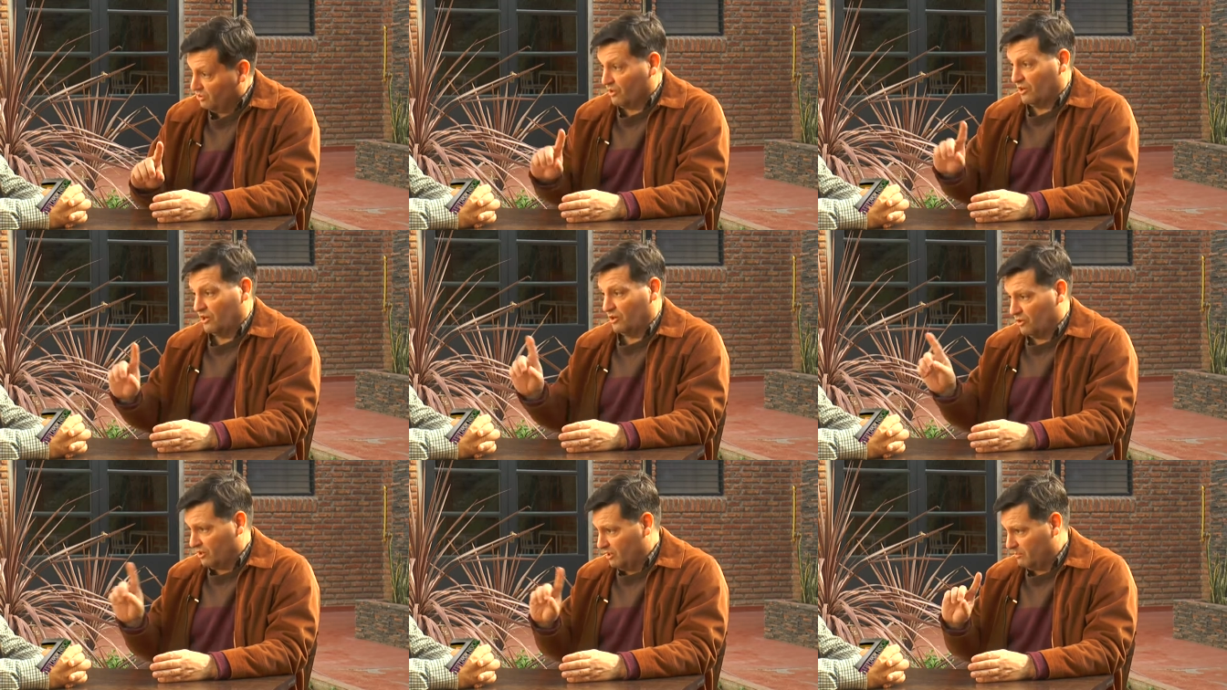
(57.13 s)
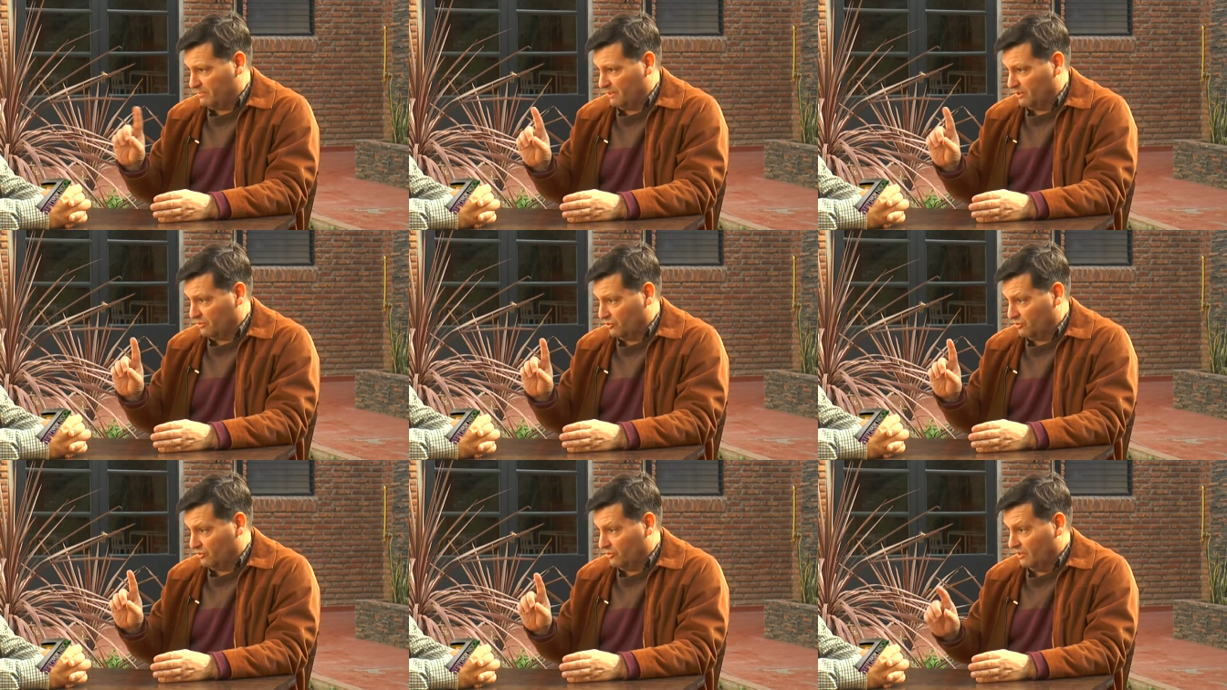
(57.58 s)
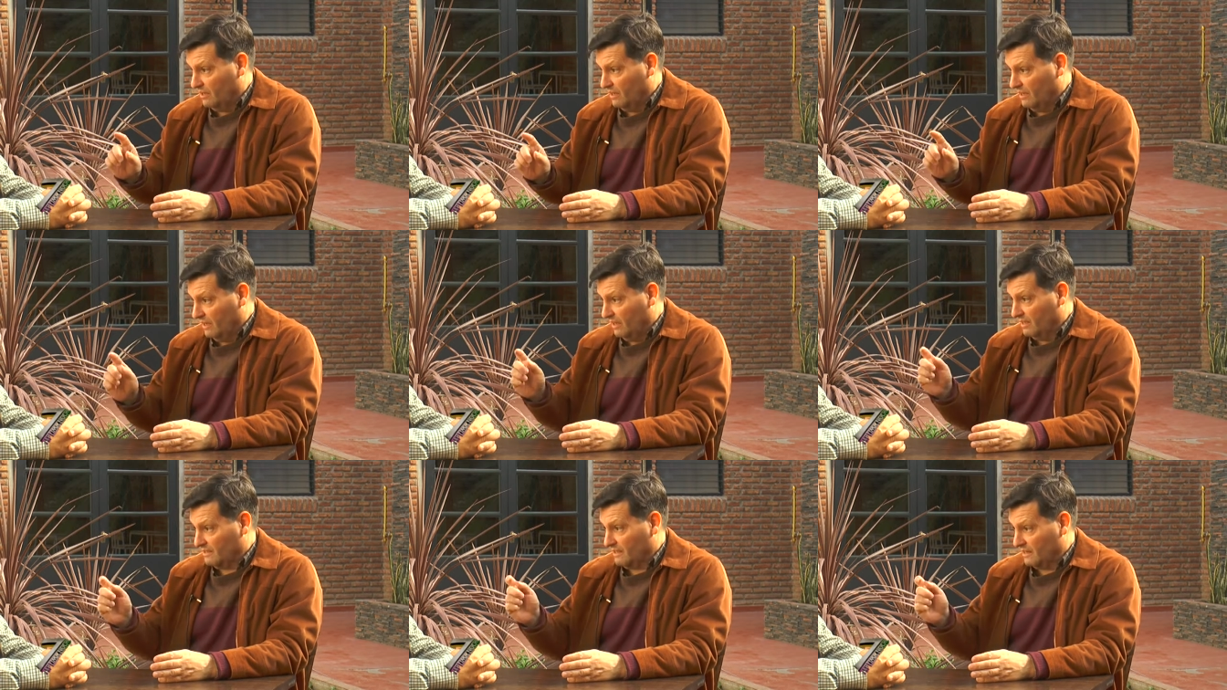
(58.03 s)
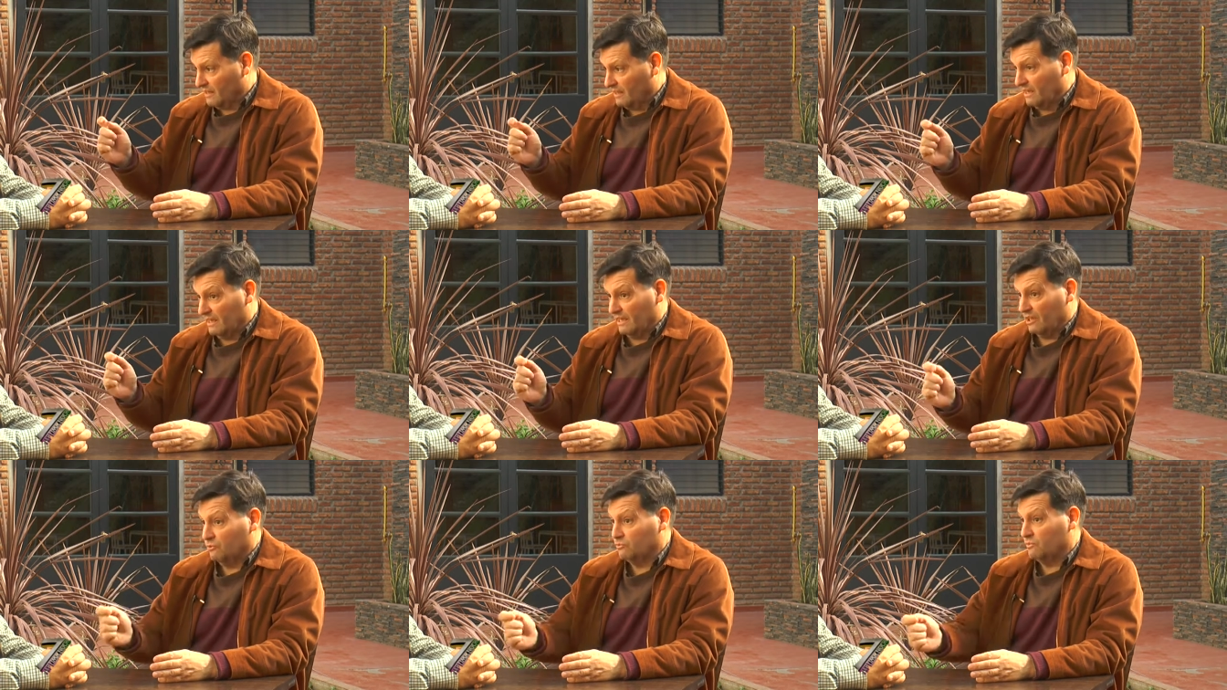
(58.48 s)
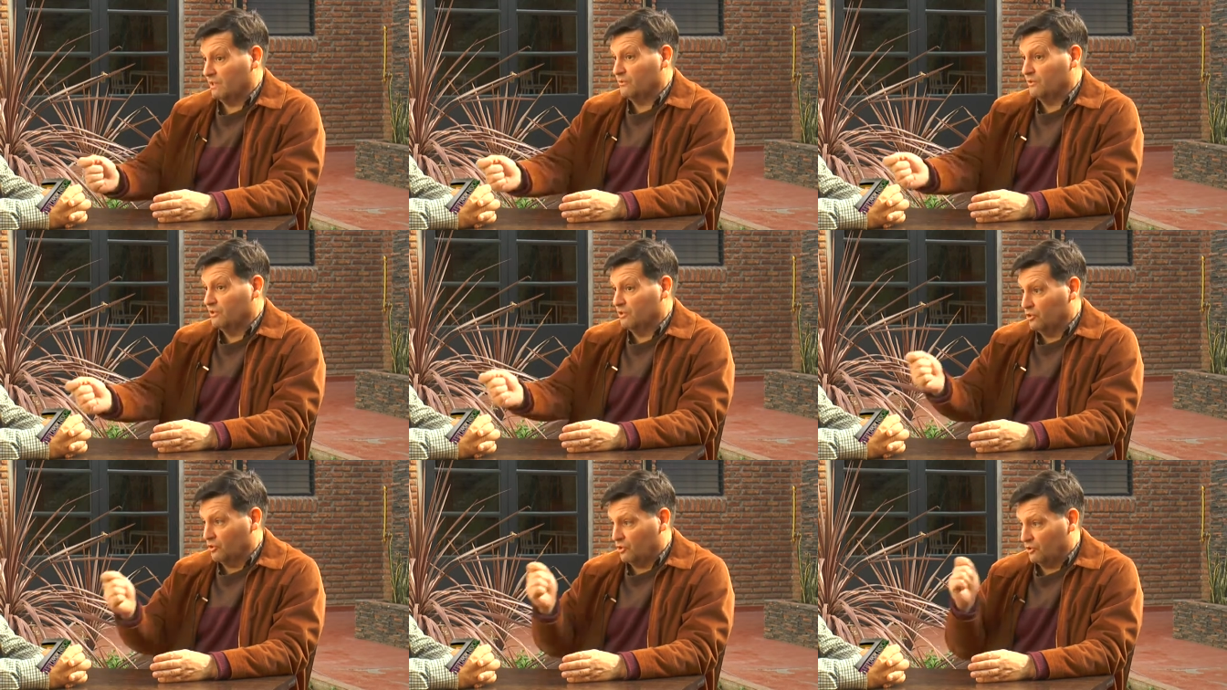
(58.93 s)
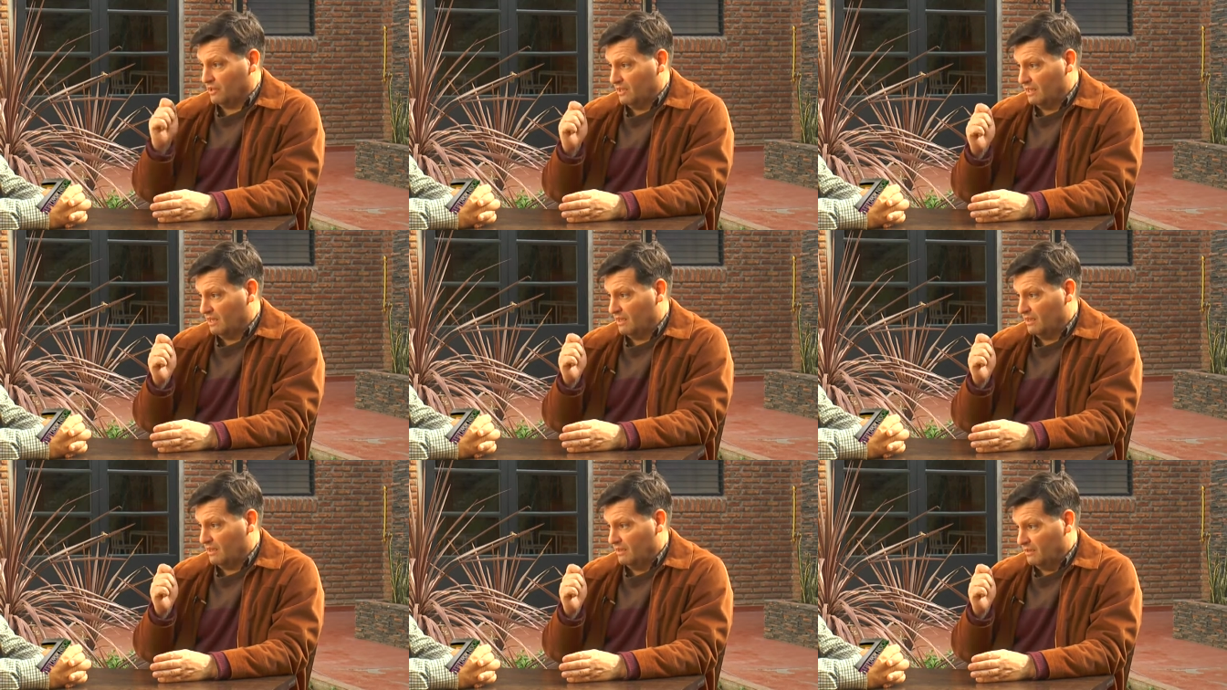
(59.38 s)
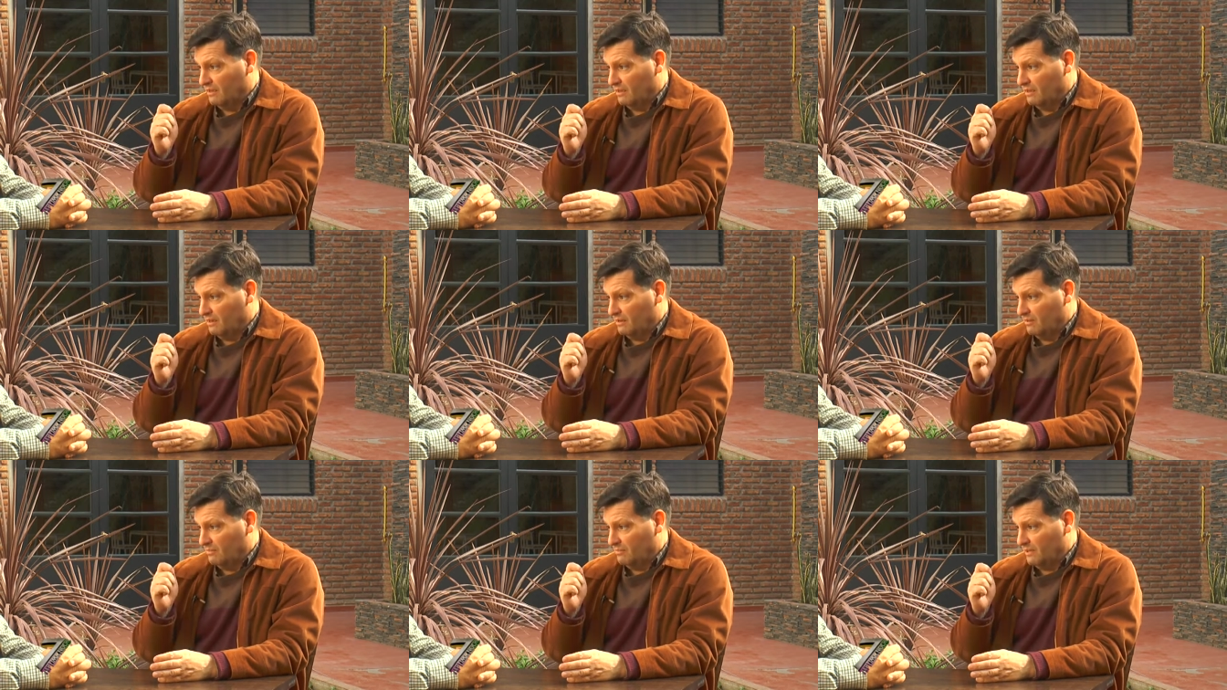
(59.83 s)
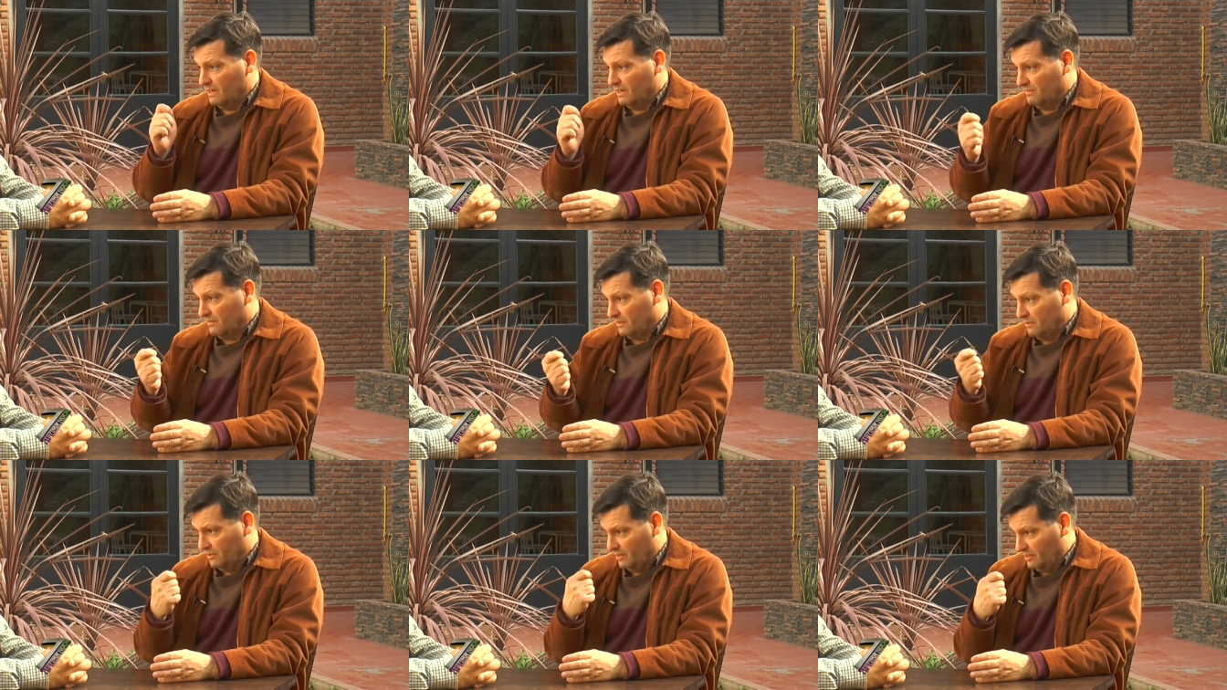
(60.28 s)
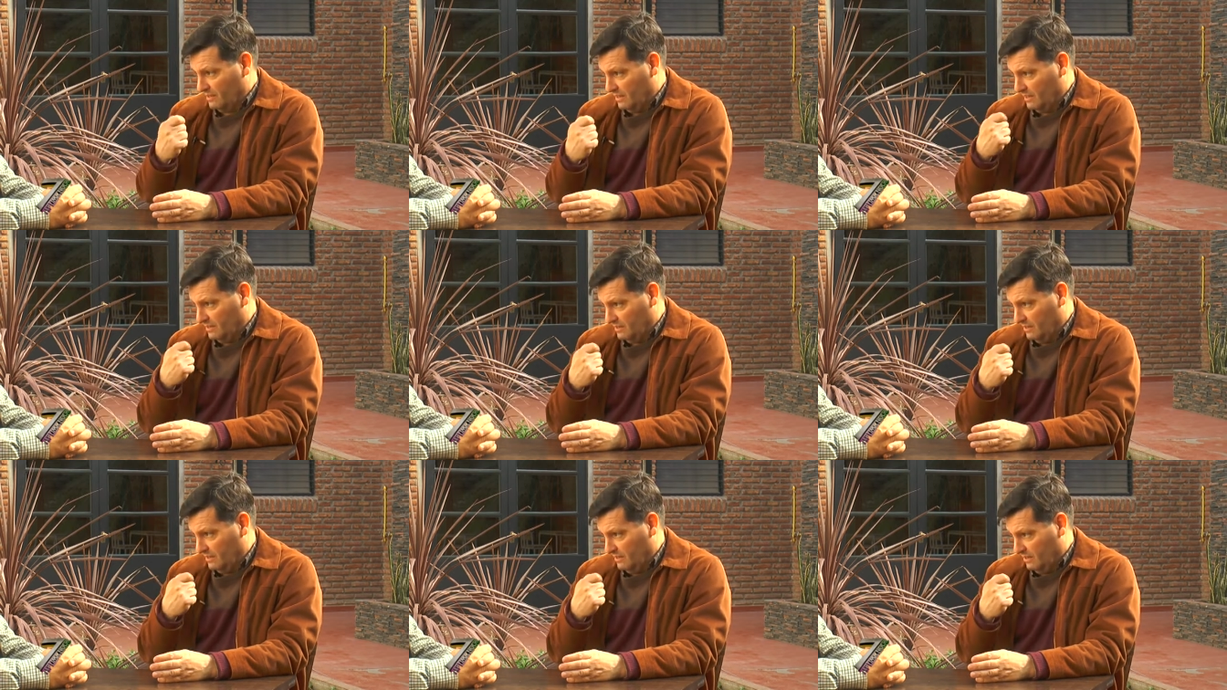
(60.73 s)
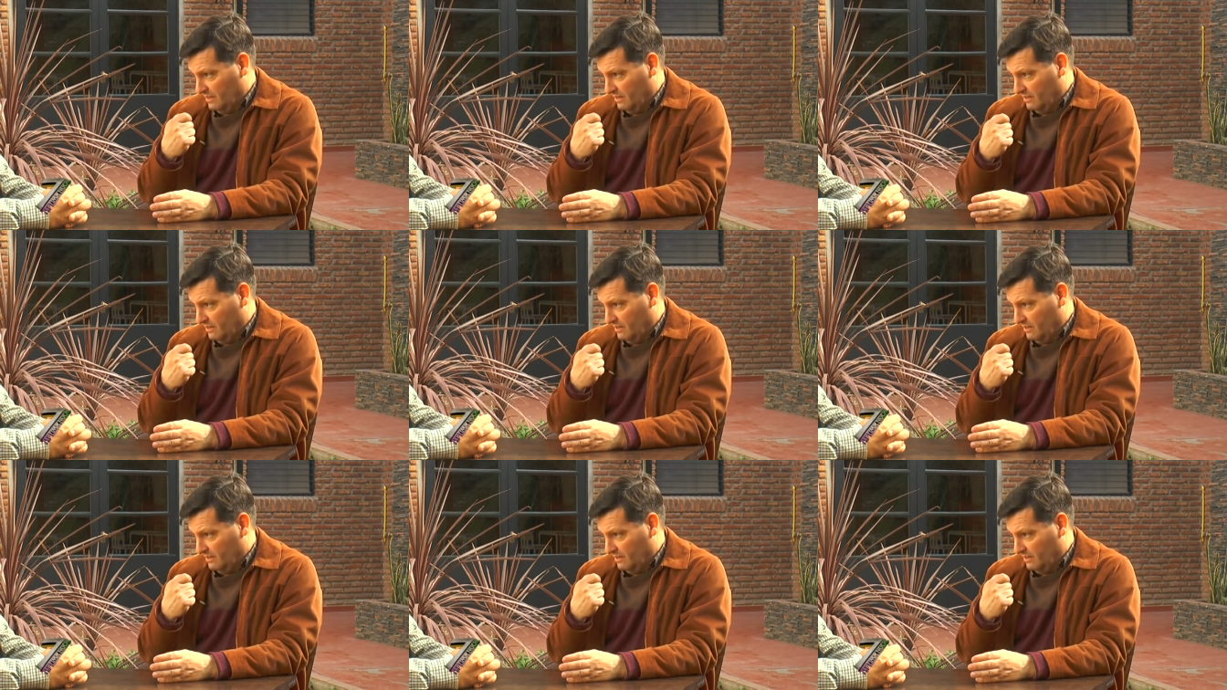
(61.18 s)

Lo que no respeto es aquel que adopta una ideología para favorecerse